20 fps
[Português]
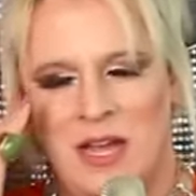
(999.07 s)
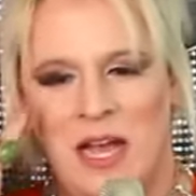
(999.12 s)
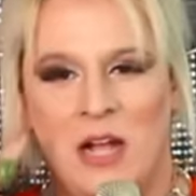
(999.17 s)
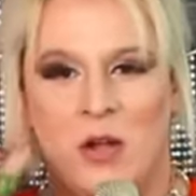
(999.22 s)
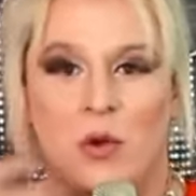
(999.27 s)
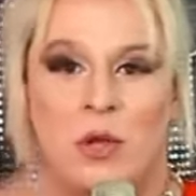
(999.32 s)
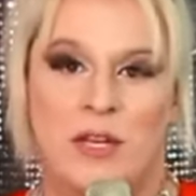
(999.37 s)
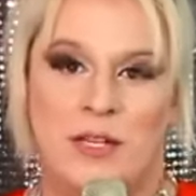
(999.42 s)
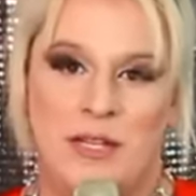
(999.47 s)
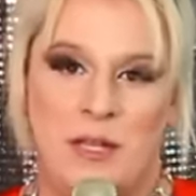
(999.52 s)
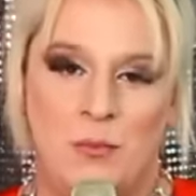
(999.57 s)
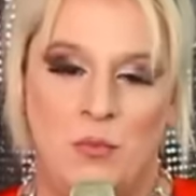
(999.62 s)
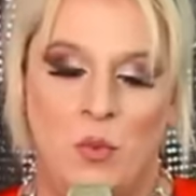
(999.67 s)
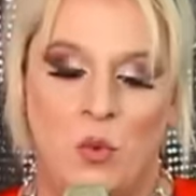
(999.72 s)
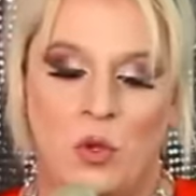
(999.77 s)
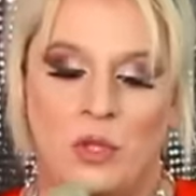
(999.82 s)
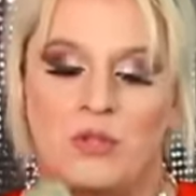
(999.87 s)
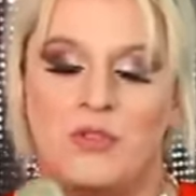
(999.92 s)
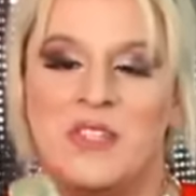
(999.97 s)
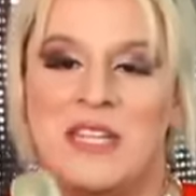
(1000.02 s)
Agora, tem
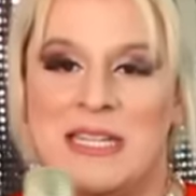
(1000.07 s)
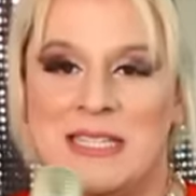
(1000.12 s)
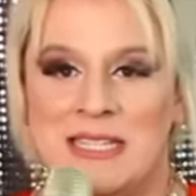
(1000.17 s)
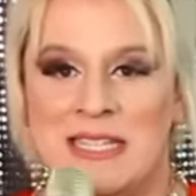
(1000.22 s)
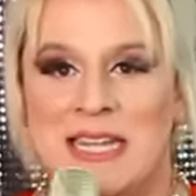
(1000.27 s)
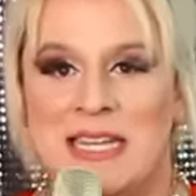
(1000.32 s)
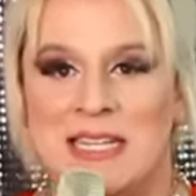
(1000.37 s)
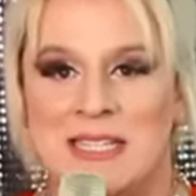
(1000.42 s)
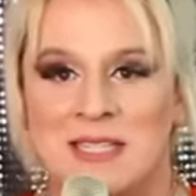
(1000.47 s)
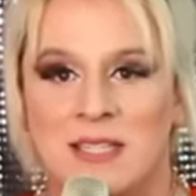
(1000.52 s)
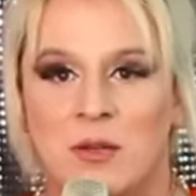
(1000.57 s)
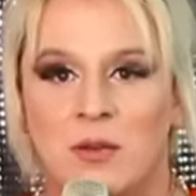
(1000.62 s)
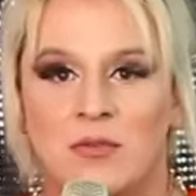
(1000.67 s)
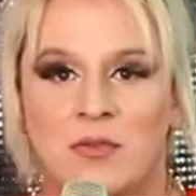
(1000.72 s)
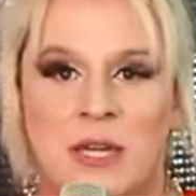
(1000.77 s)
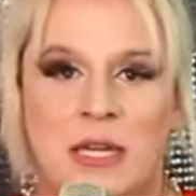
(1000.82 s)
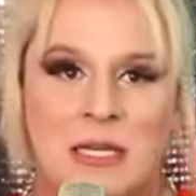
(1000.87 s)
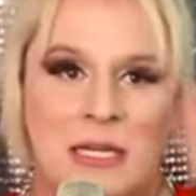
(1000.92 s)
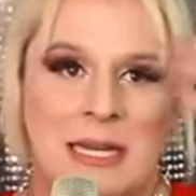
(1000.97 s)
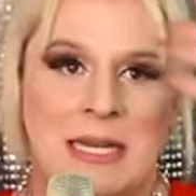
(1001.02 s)
muitos ali da lista que eu
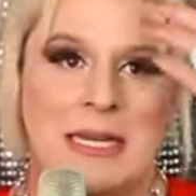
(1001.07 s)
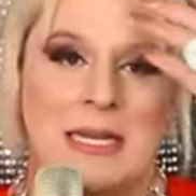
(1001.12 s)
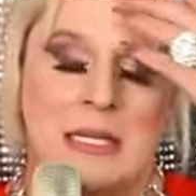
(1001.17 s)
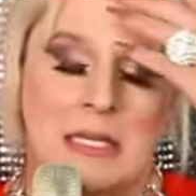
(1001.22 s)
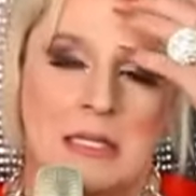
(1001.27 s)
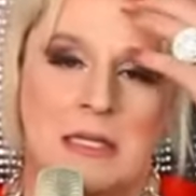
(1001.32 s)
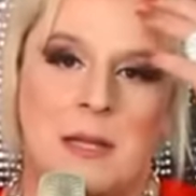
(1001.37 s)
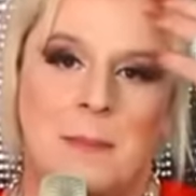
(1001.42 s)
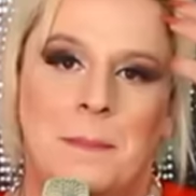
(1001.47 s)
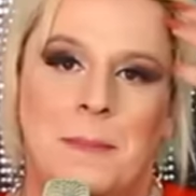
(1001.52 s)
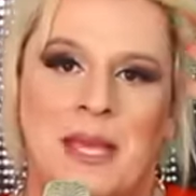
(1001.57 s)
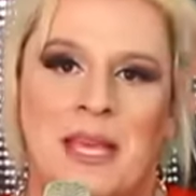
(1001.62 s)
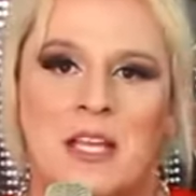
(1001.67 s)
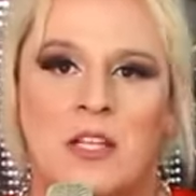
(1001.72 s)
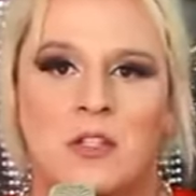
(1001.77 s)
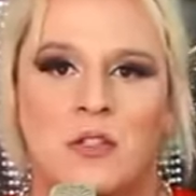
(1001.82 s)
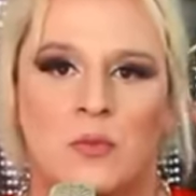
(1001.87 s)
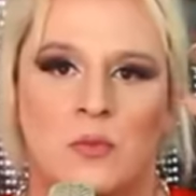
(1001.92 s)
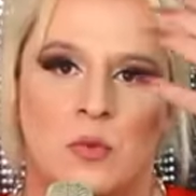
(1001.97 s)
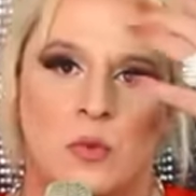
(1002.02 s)
faria linda
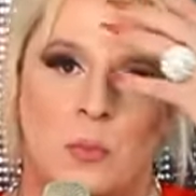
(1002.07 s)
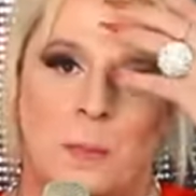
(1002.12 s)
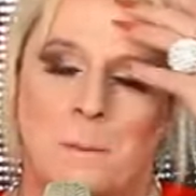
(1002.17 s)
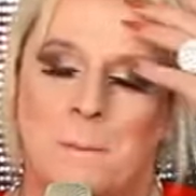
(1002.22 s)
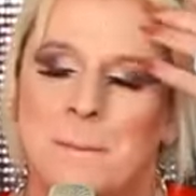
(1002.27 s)
mesmo,